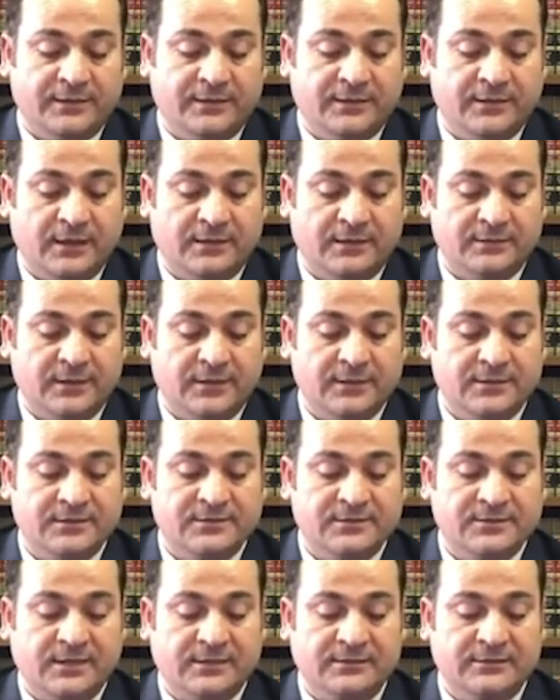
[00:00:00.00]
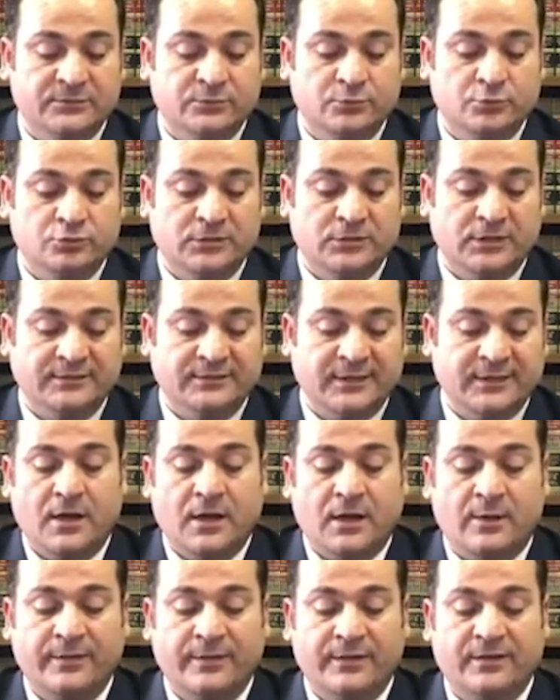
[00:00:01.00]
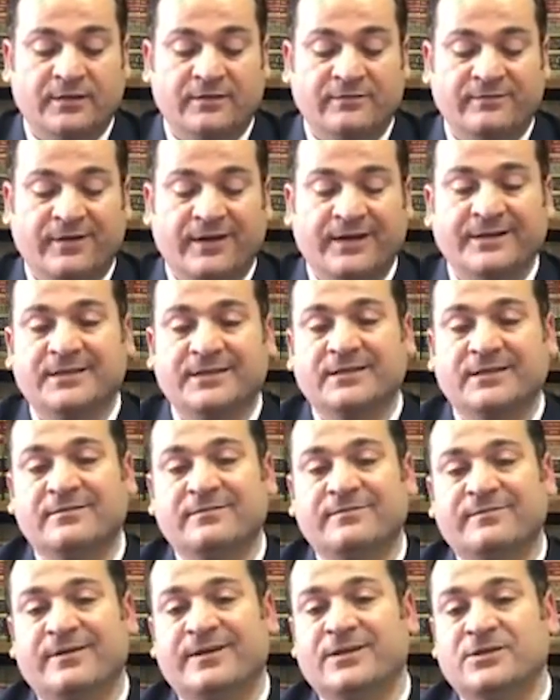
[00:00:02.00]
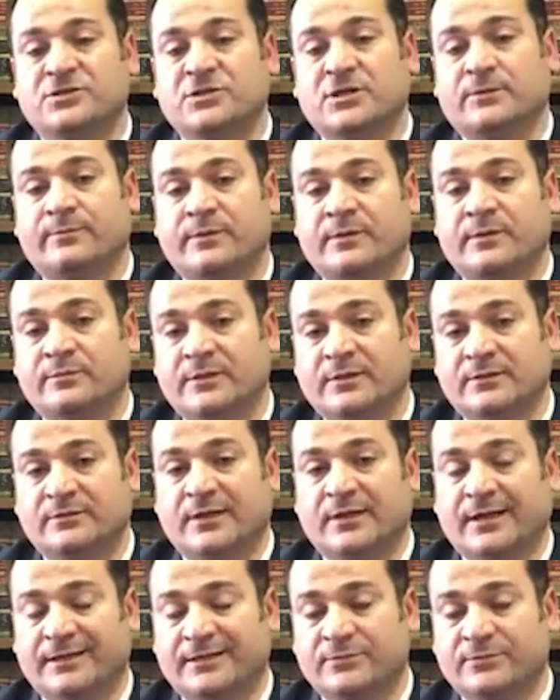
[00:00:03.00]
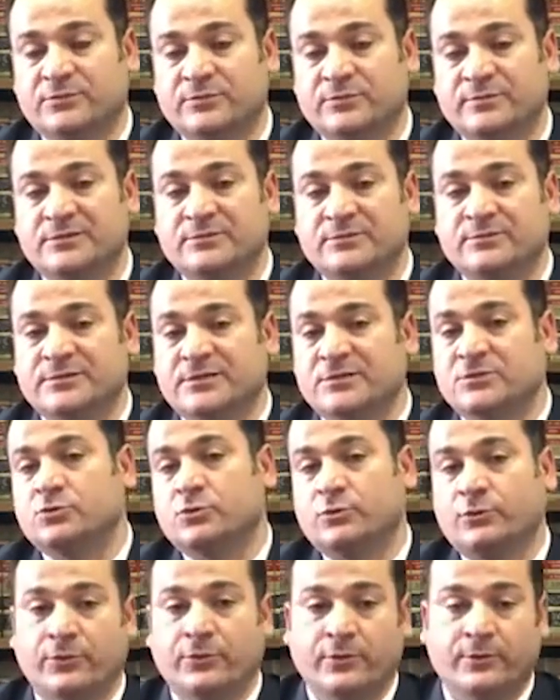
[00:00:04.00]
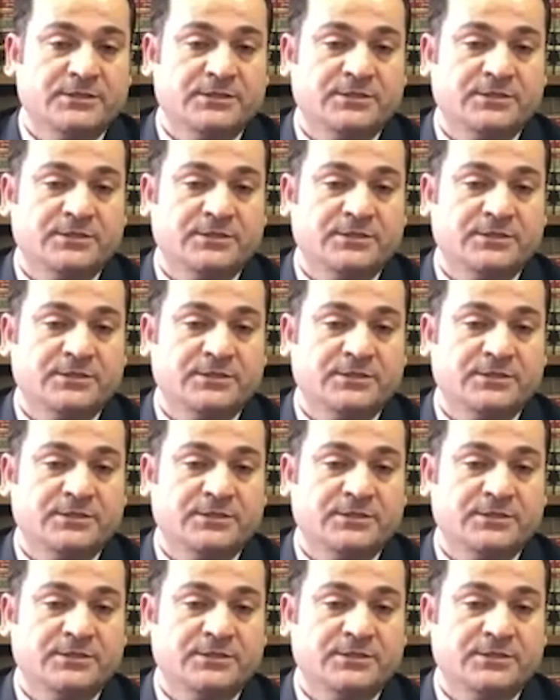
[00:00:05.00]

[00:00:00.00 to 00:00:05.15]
kiradan kazandığım ücretten Amerika'ya vergi verecek miyim diye takipçimiz bize soruyor.